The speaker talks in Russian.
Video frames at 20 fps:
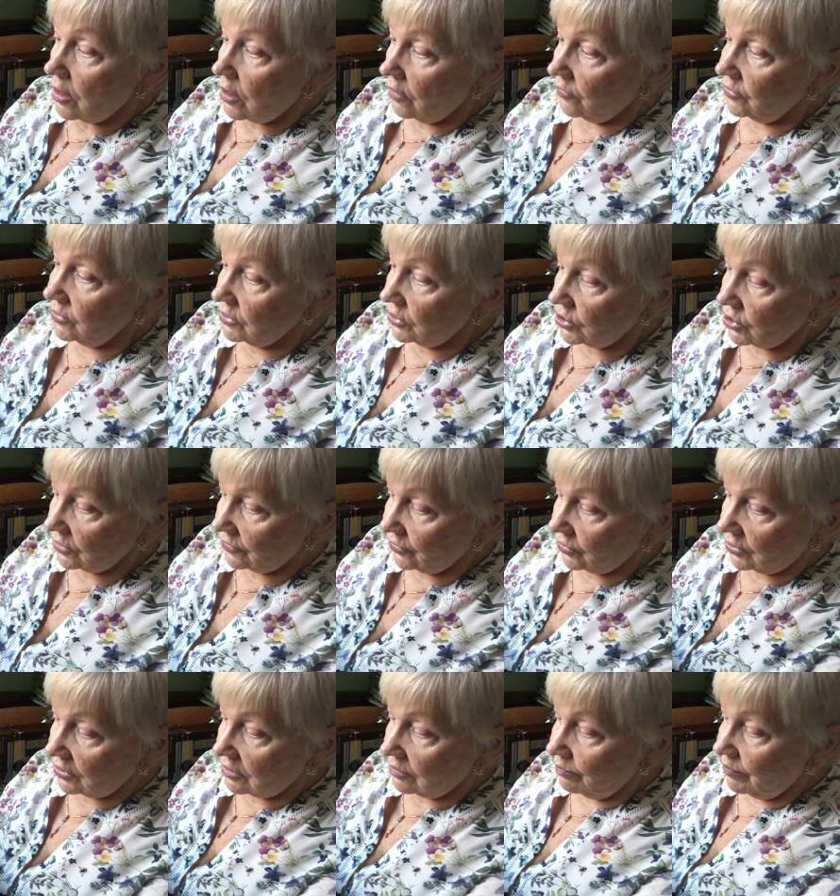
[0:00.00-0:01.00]
Вы, значит,
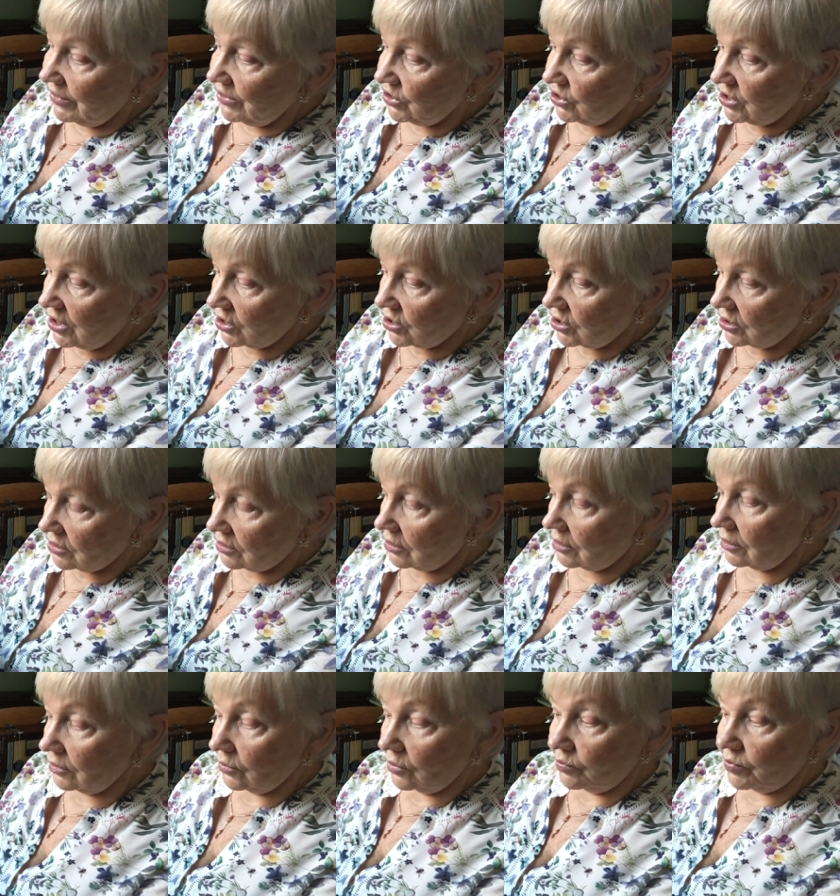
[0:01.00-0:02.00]
вот этой блестящей
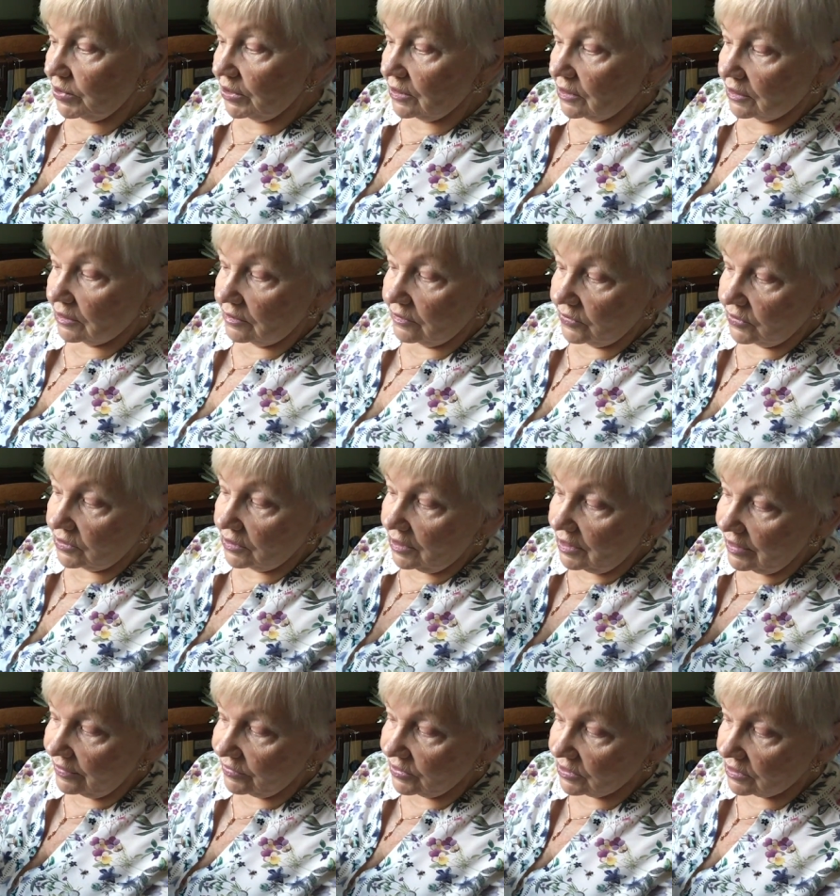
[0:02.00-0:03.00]
стороной прикладываете к
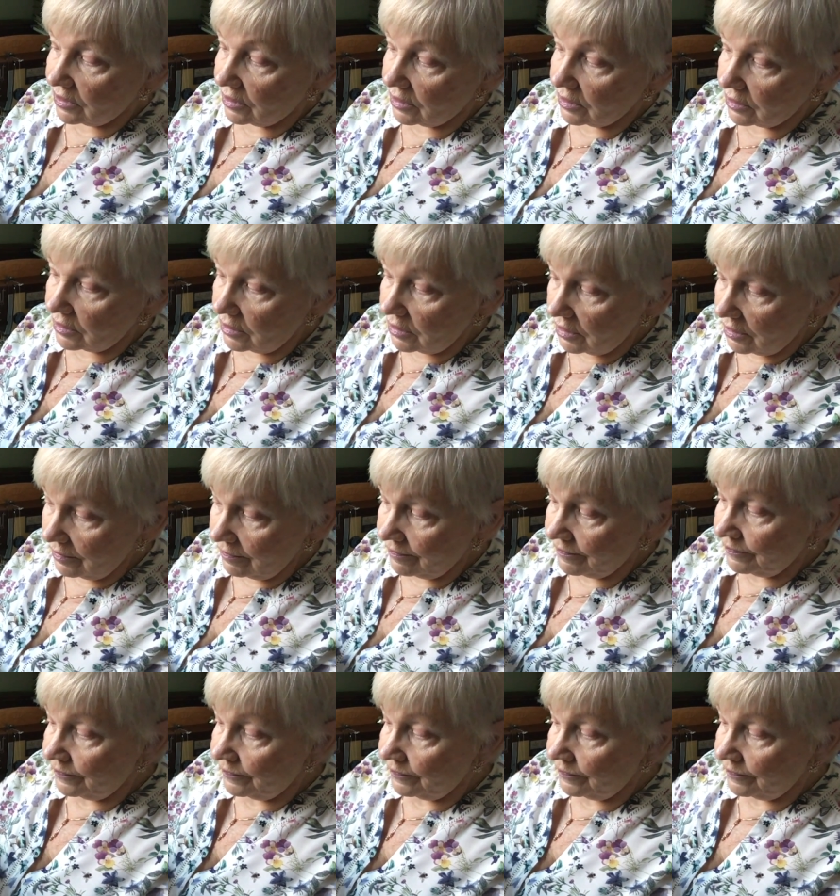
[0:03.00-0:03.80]
левой стороне,